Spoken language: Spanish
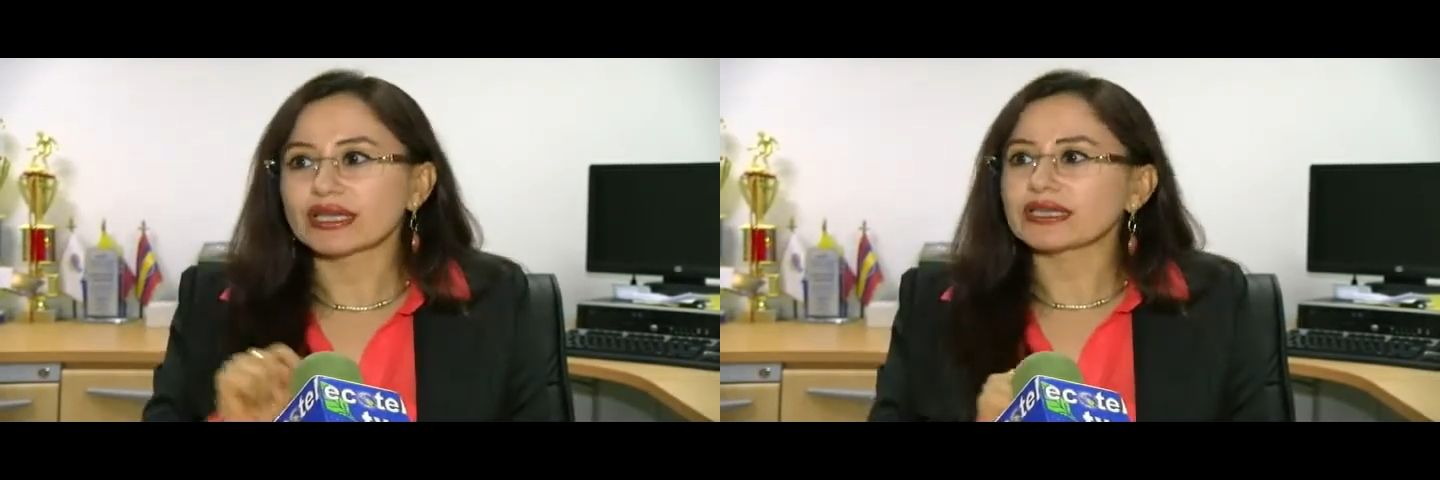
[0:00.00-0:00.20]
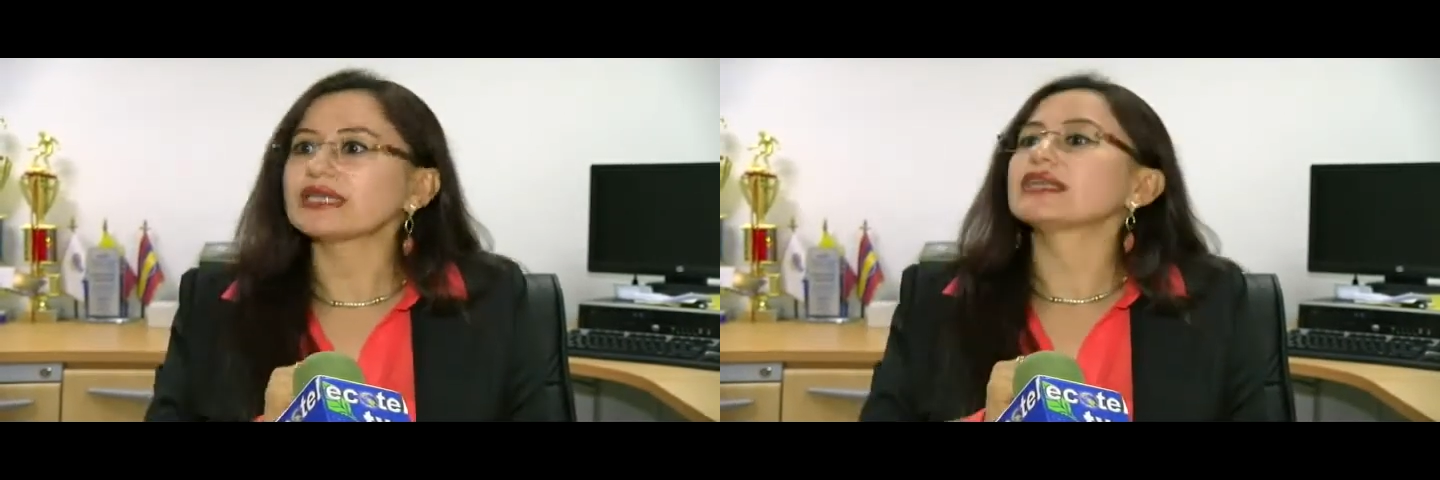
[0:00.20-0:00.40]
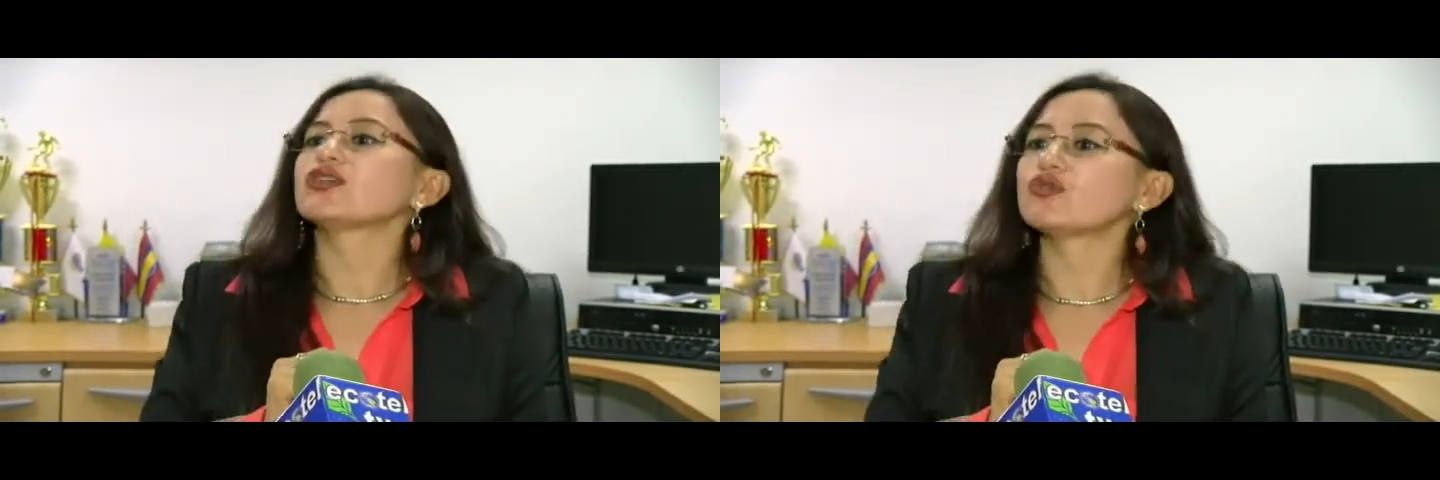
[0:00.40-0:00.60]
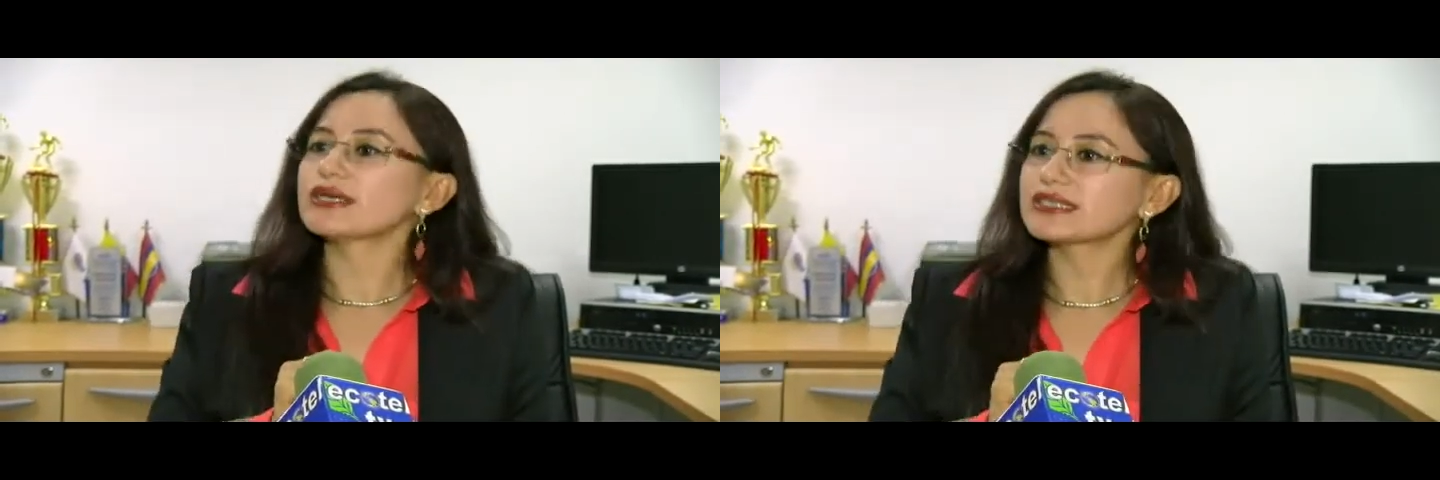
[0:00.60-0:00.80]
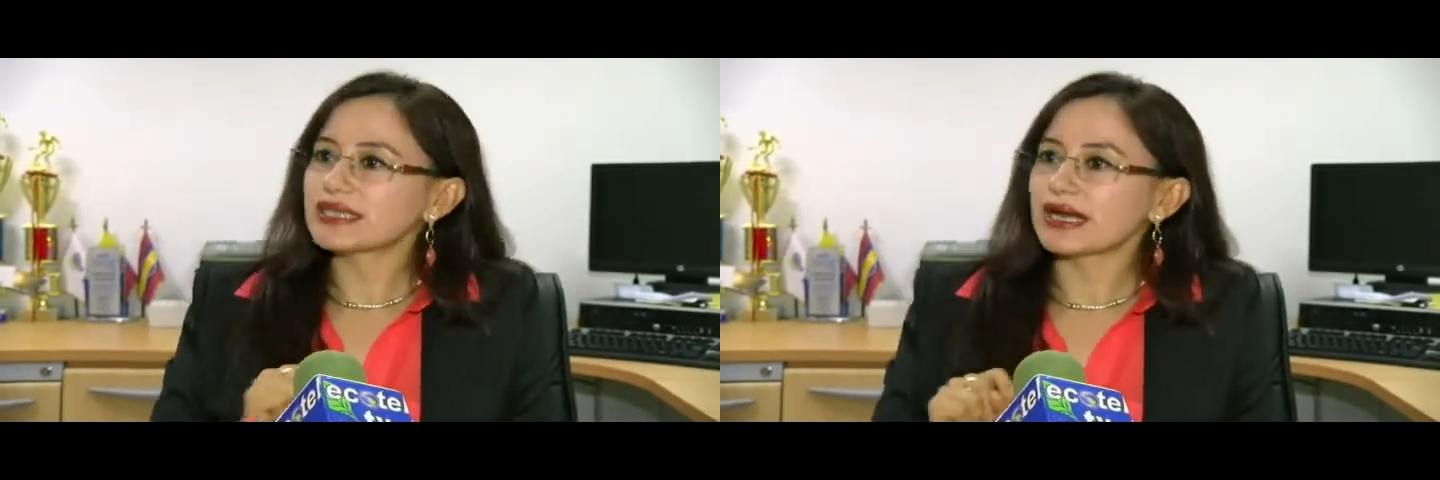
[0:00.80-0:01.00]
que tiene
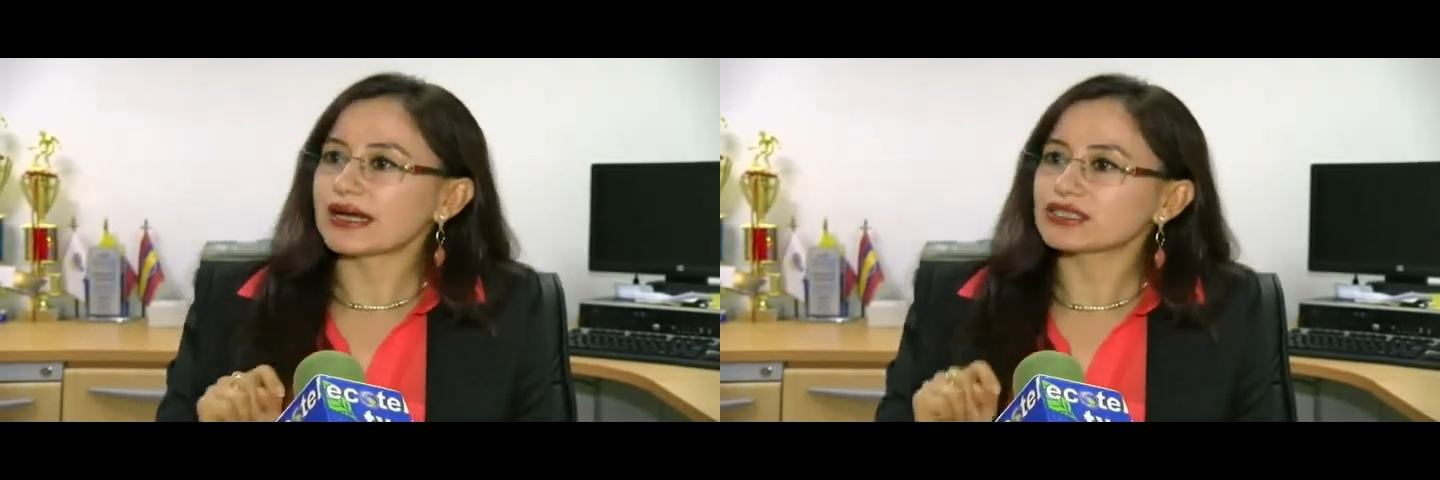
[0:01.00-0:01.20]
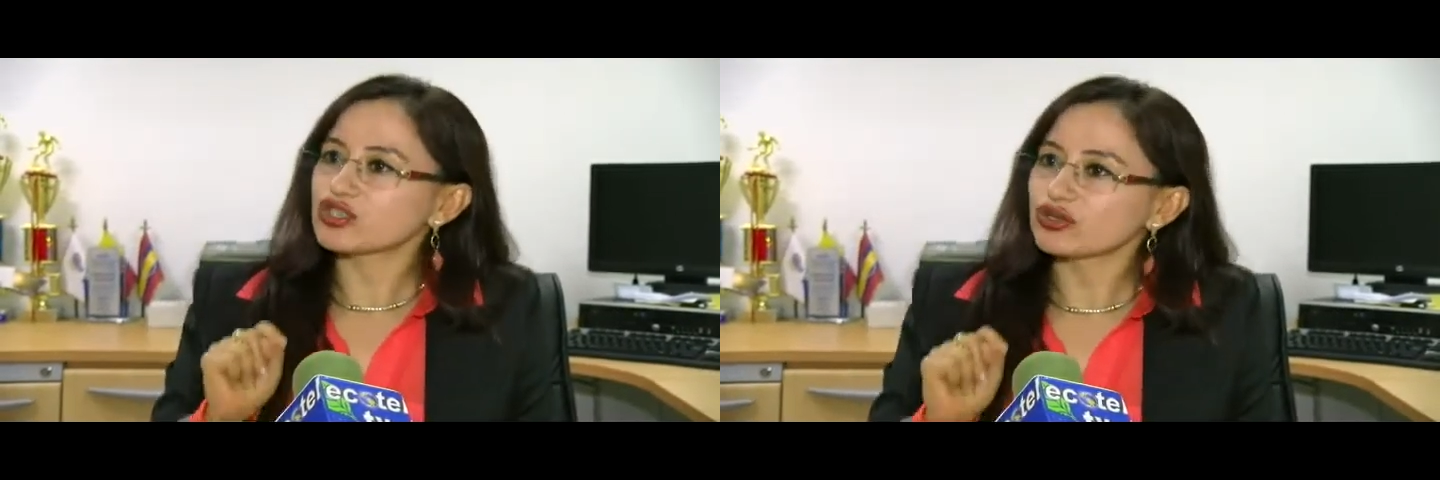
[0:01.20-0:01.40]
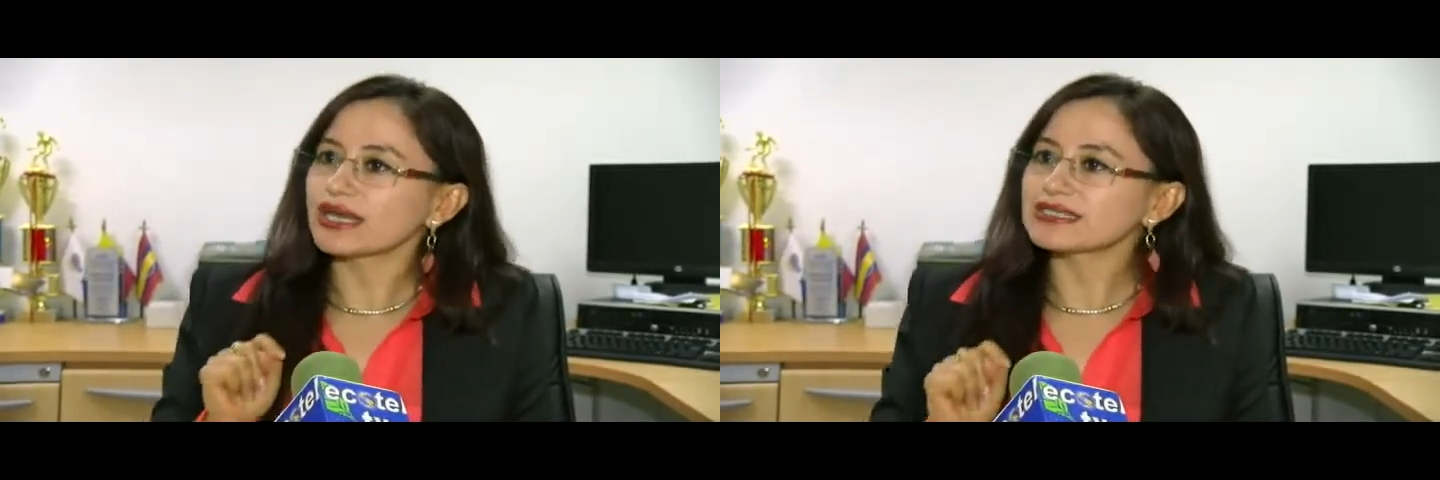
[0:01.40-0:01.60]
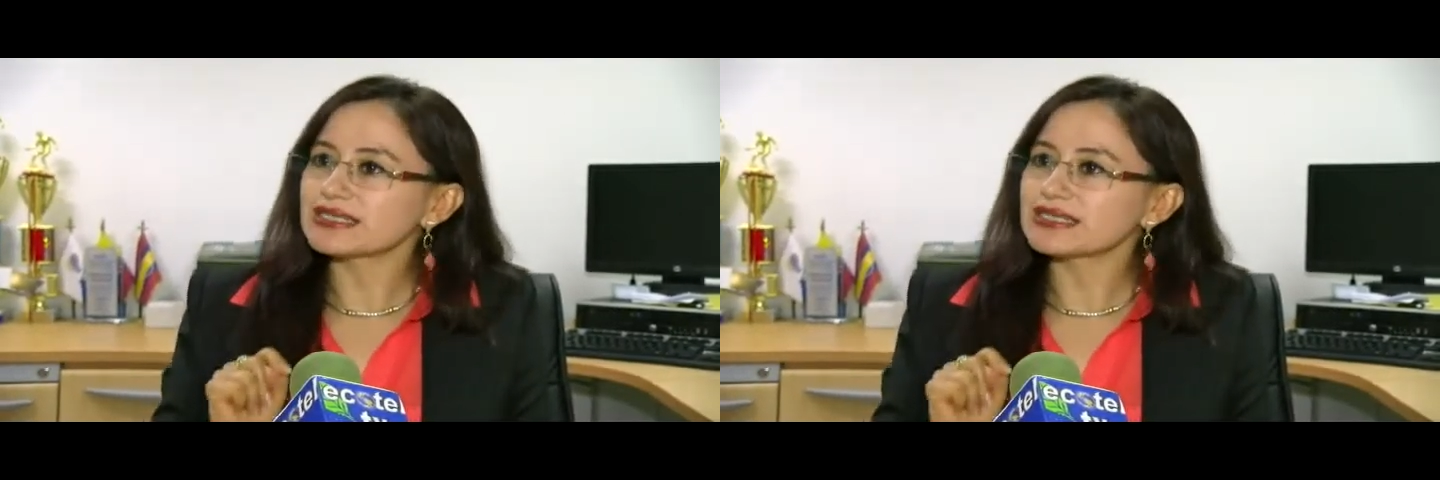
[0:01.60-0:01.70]
nuestra zona